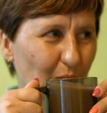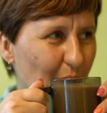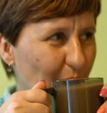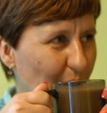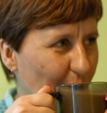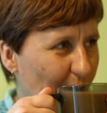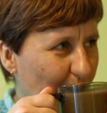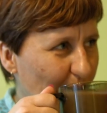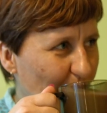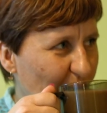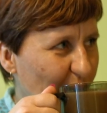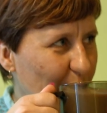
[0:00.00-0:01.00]
aby na
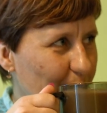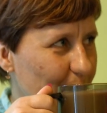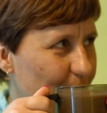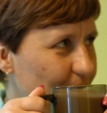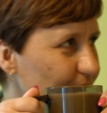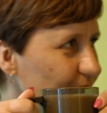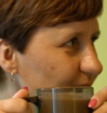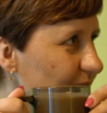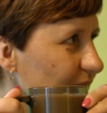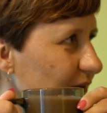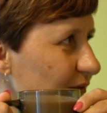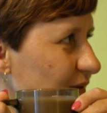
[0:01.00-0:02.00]
pewno?
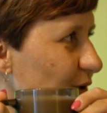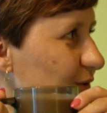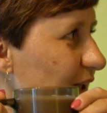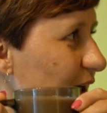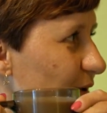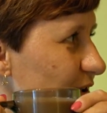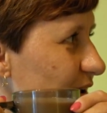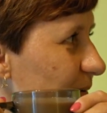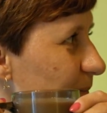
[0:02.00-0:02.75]
Spytaliśmy o to jej